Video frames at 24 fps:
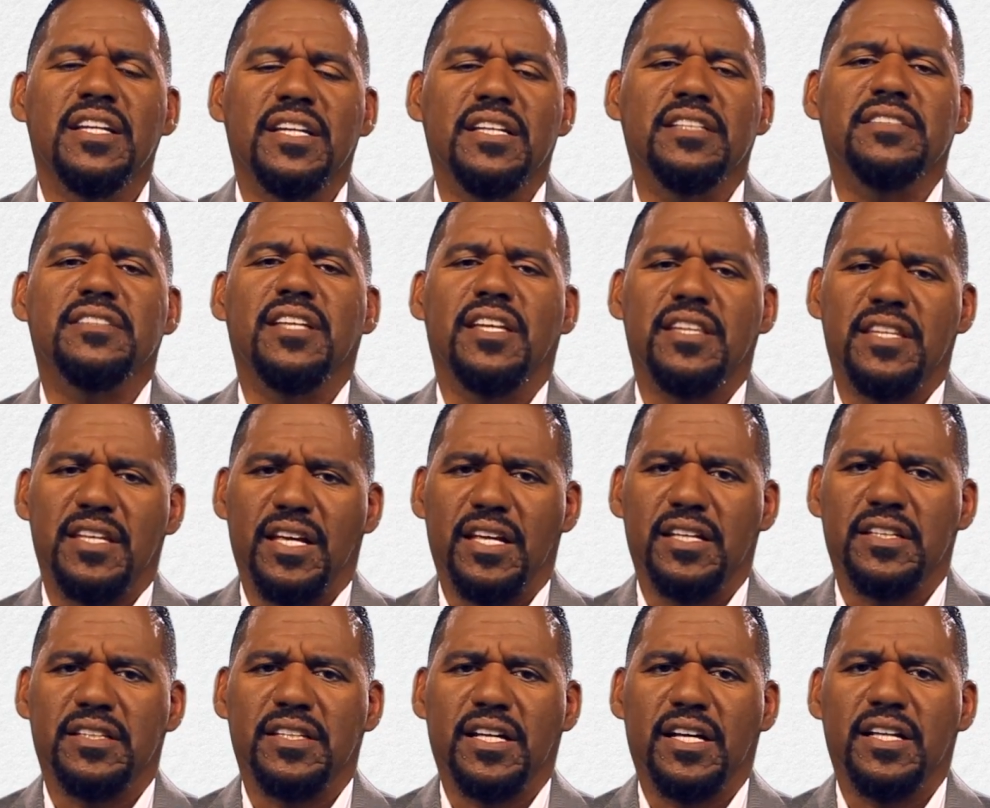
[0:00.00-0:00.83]
y
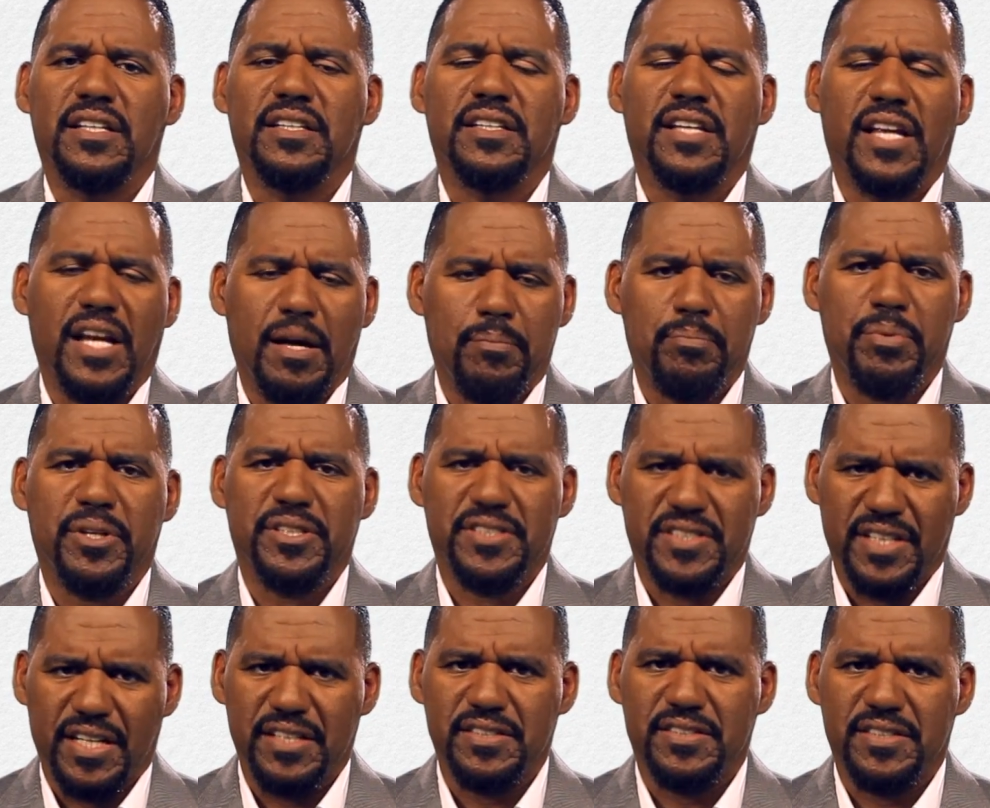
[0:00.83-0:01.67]
sedienta de la
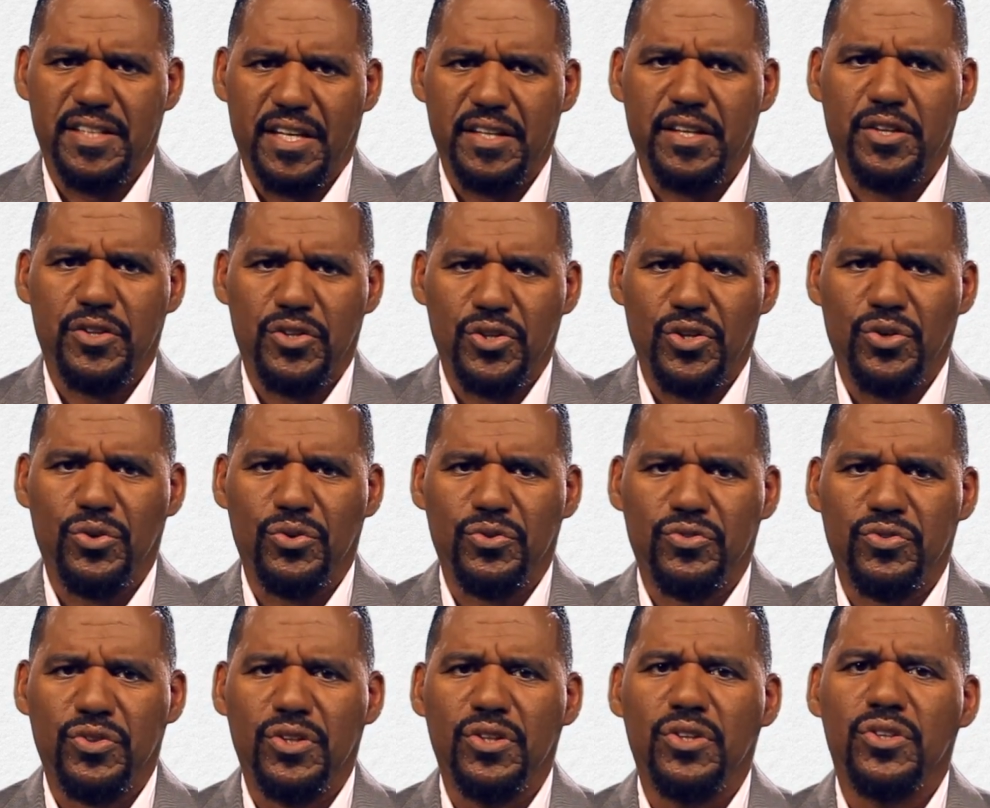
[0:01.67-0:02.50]
presencia de
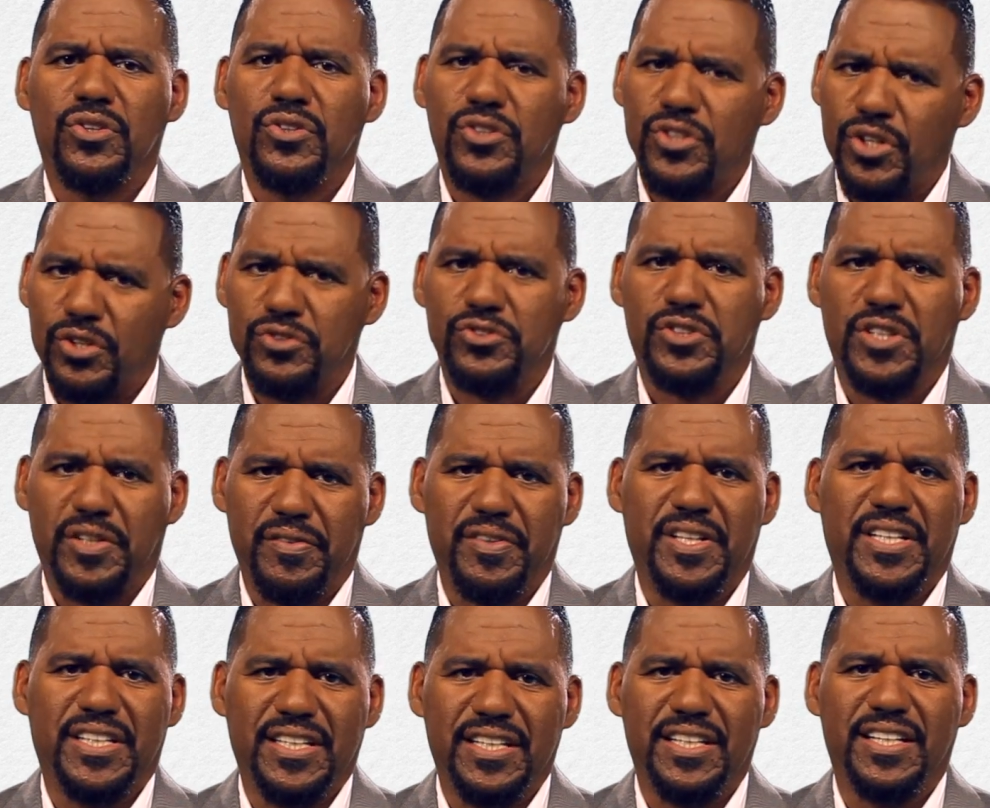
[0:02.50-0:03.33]
Dios. Dios te
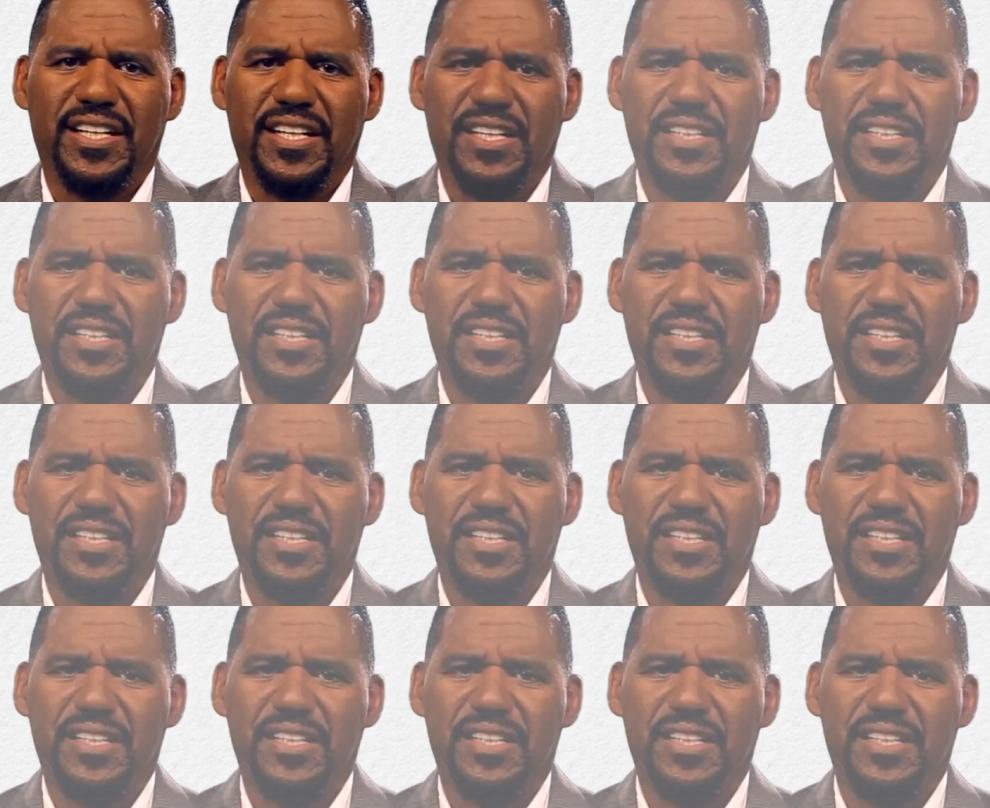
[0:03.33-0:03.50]
bendiga.